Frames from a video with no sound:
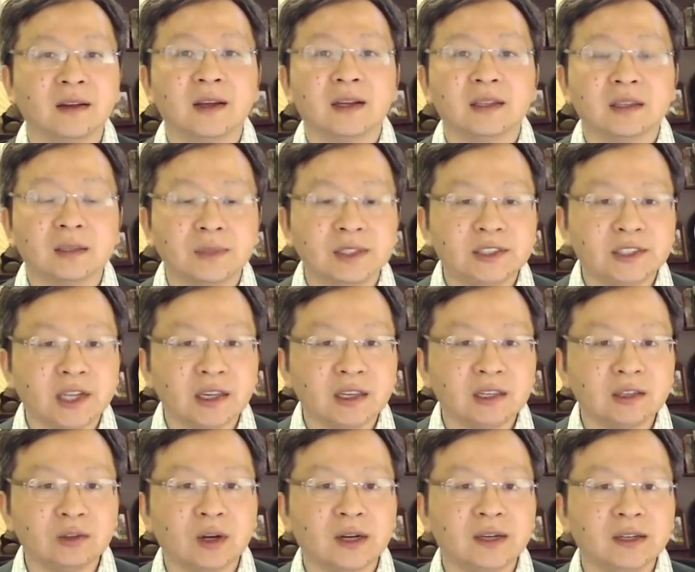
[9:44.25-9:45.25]
那么这
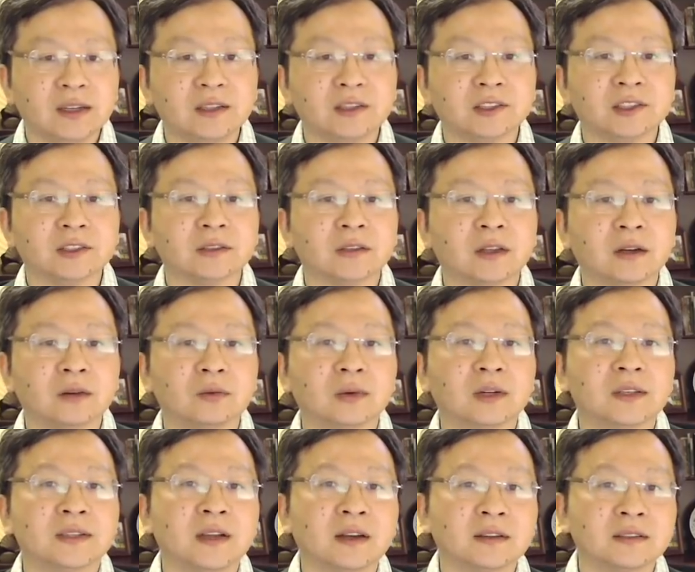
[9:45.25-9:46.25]
一段历史呢，
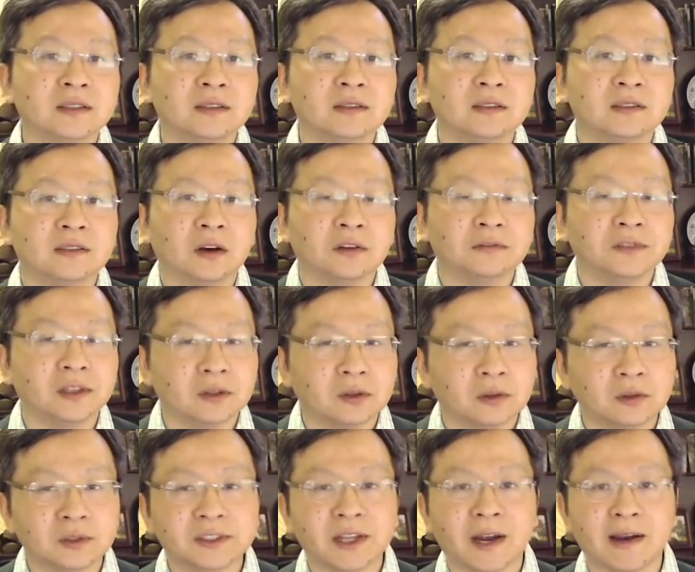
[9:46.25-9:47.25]
我相信小粉
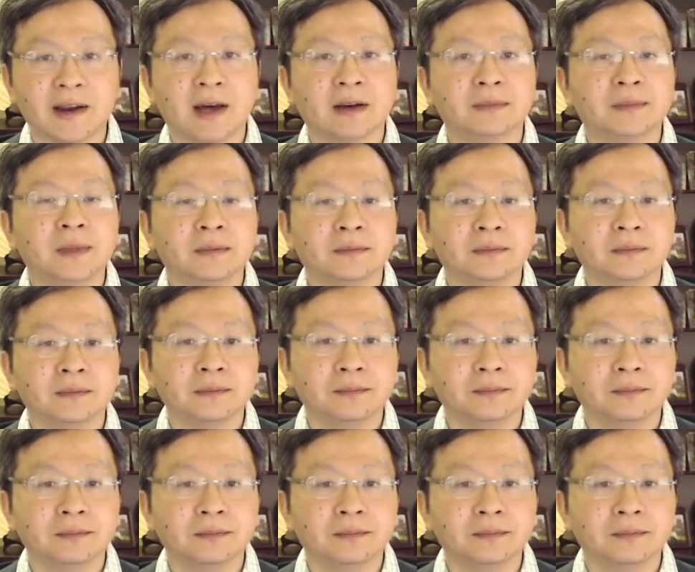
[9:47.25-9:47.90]
红战狼们